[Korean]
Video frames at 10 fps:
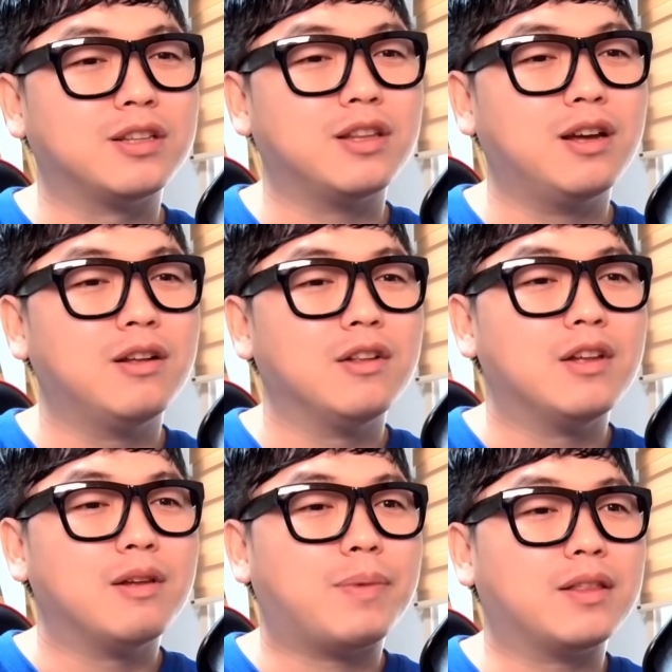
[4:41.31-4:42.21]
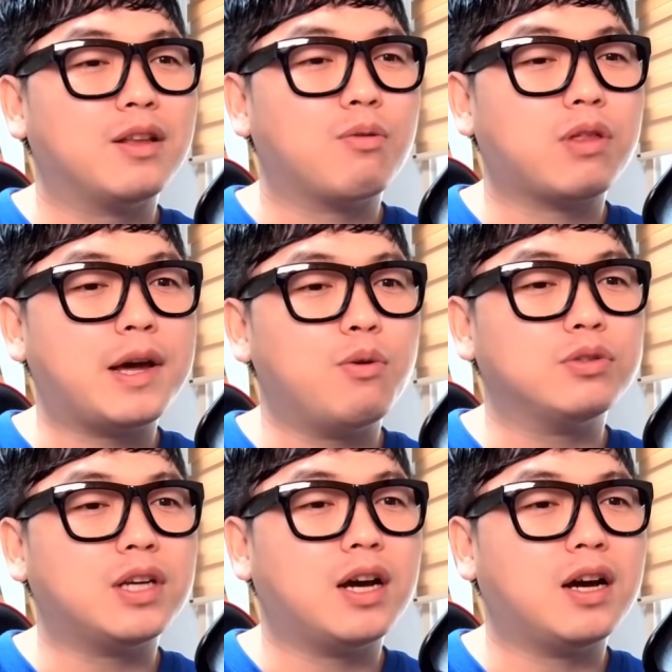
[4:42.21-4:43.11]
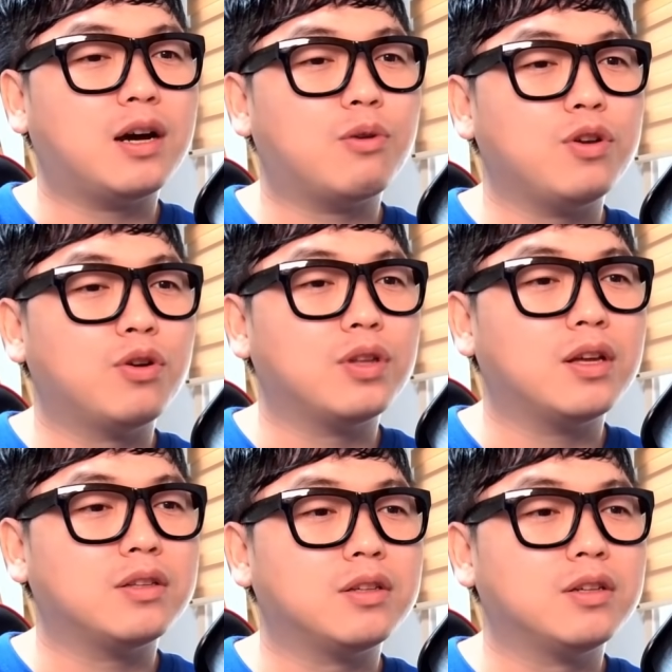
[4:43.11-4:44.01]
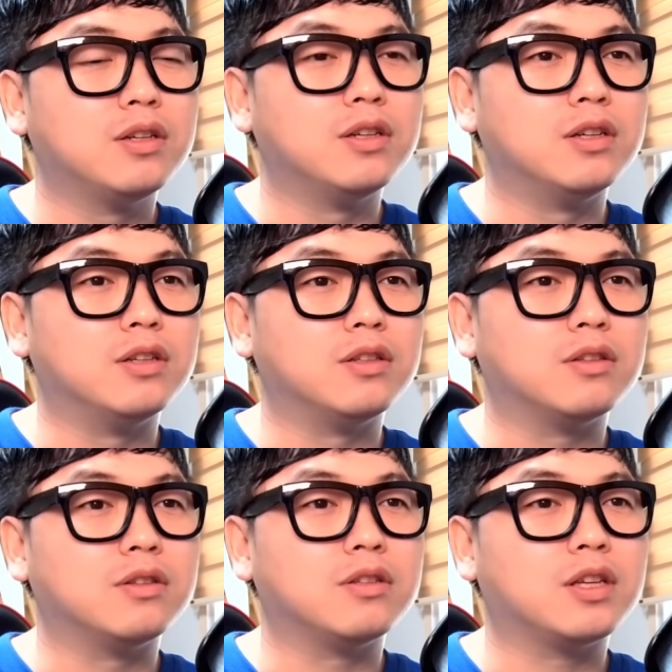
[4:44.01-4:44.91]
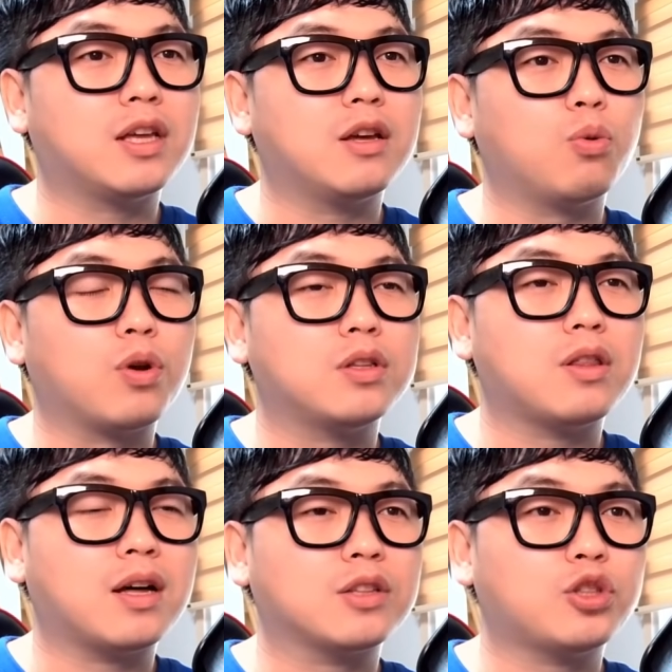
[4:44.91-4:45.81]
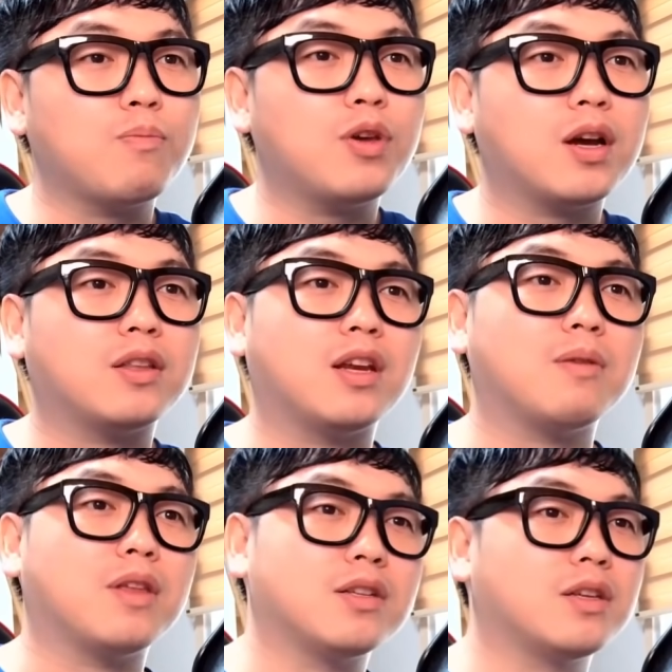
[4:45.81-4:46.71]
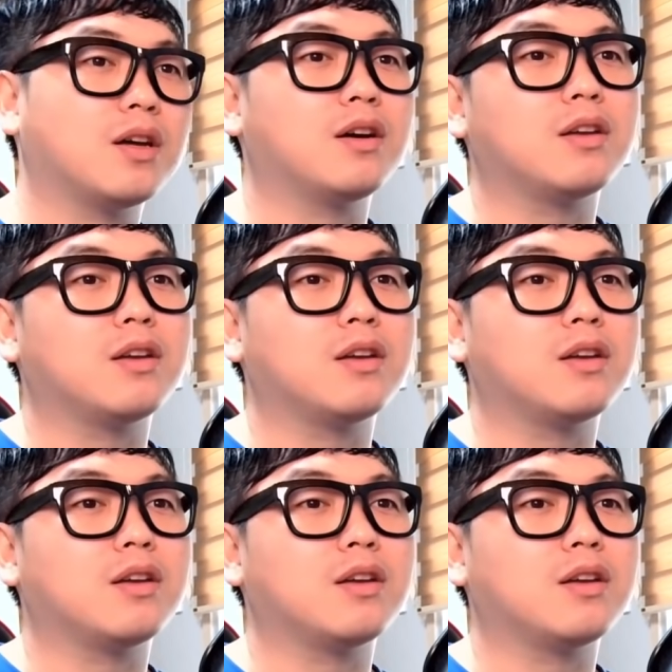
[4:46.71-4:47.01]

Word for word: 근데 반대로 사용자 위원회들은 이게 여기에 대해서 항상 첨예하게 대립이 돼 있잖아.